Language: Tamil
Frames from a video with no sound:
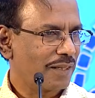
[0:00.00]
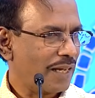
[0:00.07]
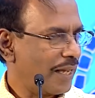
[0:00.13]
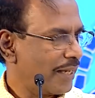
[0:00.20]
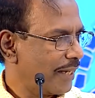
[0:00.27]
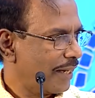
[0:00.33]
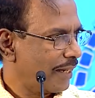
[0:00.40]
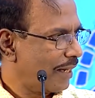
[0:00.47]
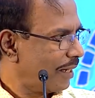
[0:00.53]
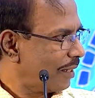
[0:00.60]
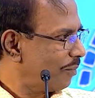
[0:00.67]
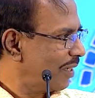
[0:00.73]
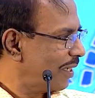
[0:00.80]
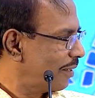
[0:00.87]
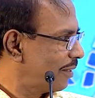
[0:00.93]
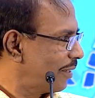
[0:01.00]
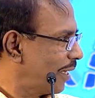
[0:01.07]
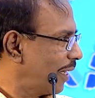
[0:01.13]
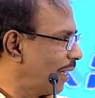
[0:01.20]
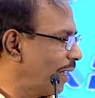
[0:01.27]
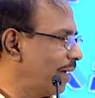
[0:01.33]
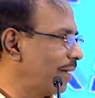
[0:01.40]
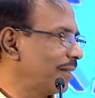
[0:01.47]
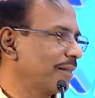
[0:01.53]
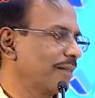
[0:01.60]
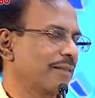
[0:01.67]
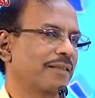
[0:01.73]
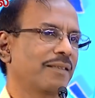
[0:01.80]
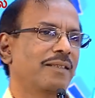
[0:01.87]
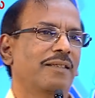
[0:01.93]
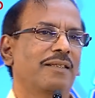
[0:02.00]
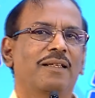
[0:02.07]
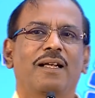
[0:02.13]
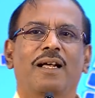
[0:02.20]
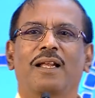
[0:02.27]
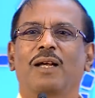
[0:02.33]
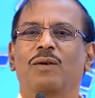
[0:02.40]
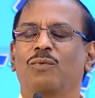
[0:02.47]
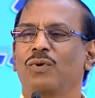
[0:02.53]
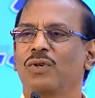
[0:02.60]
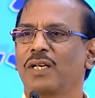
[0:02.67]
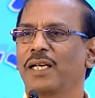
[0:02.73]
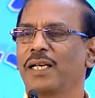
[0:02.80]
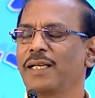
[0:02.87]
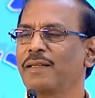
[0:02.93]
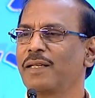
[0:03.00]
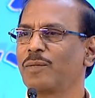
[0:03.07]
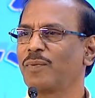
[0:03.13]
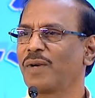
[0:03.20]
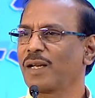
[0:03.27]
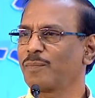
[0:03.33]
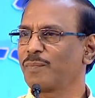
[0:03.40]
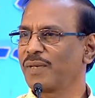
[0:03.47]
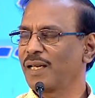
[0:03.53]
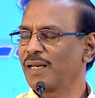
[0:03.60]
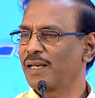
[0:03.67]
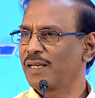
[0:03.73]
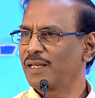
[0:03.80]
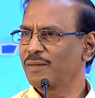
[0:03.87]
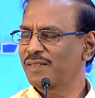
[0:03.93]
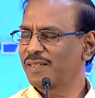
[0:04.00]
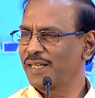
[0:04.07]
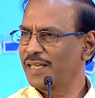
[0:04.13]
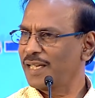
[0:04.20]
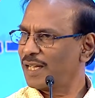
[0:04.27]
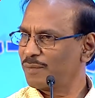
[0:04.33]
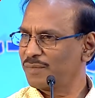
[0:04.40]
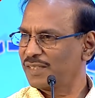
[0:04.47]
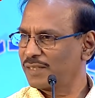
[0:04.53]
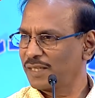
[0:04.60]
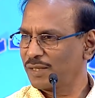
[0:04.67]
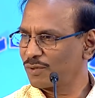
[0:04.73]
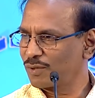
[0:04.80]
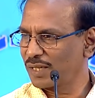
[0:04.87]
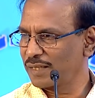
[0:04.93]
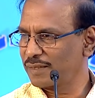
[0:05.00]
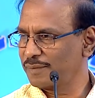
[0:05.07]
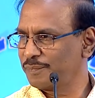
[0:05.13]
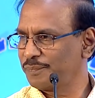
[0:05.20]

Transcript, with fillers: நான் என் கடமையை செய்யலாம் ஆனால் உங்கள் எதிர்பார்ப்பு என்னன்னு தெரியாமல் செய்யக்கூடாது